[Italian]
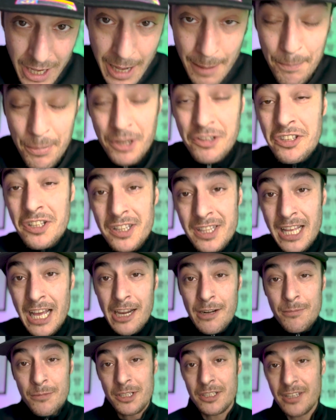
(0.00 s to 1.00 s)
a
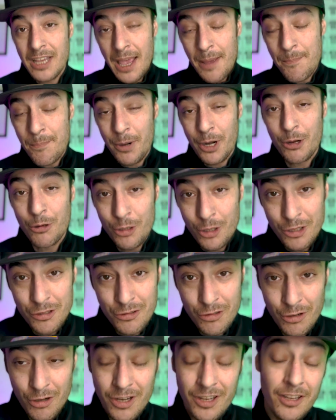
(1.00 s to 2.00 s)
presentarmi sempre con il
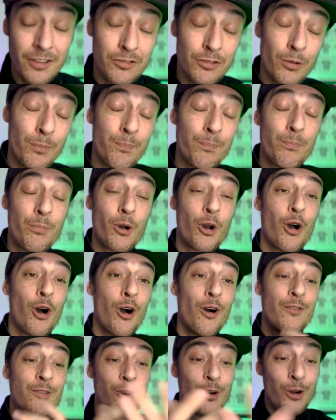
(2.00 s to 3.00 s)
sorriso,
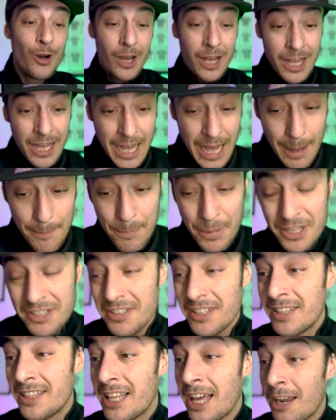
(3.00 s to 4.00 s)
provo a
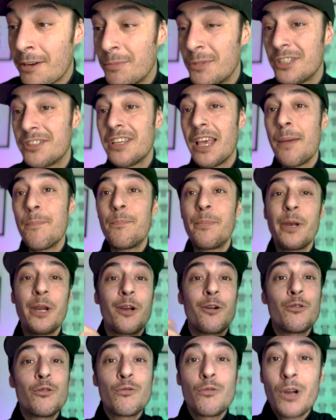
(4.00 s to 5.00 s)
presentarmi sempre
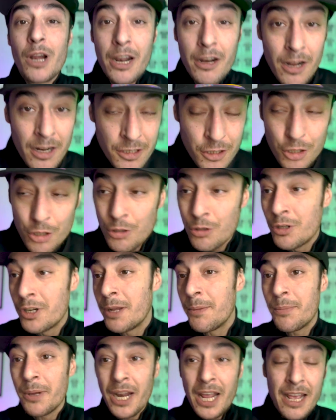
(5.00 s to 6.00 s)
con una ragione
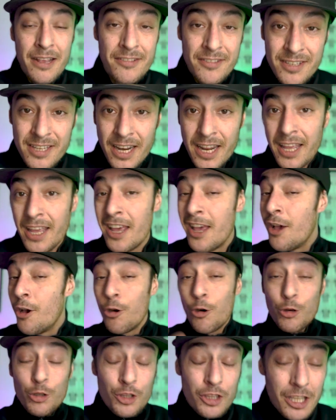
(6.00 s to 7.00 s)
per essere
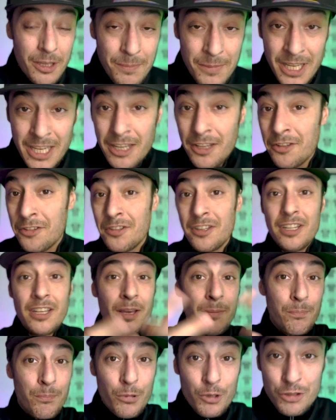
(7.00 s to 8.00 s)
ottimisti
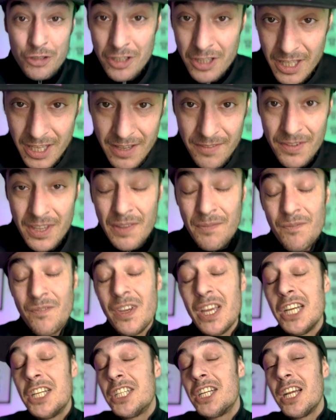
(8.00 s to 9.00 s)
e positivi,
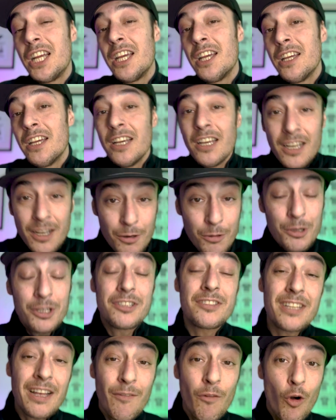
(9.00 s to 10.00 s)
invece
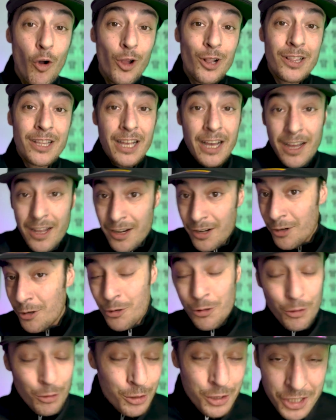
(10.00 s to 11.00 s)
questa volta
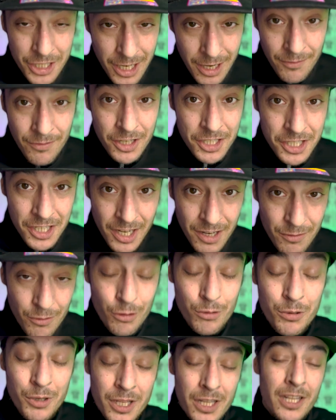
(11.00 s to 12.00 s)
non ce la facevo.
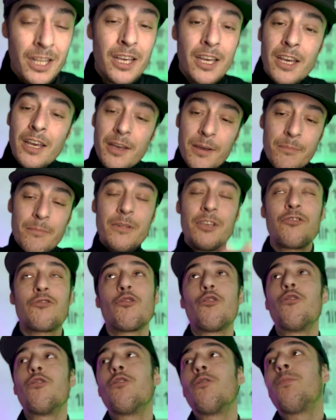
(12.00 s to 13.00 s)
Quindi mi
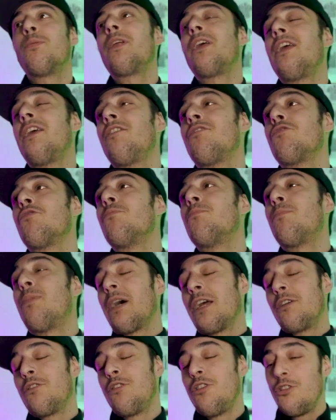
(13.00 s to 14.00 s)
sono preso un
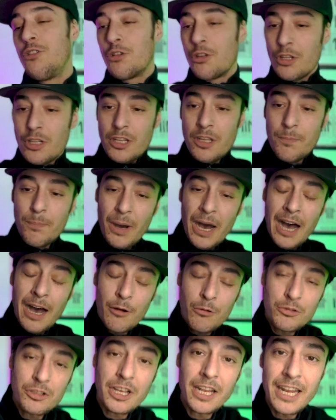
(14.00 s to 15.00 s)
paio di giorni di
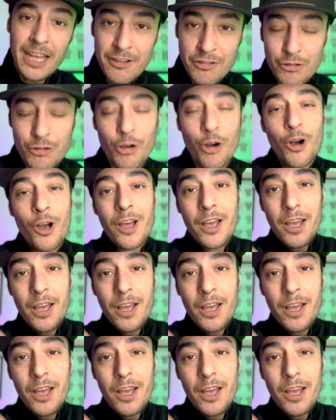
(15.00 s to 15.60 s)
pausa, adesso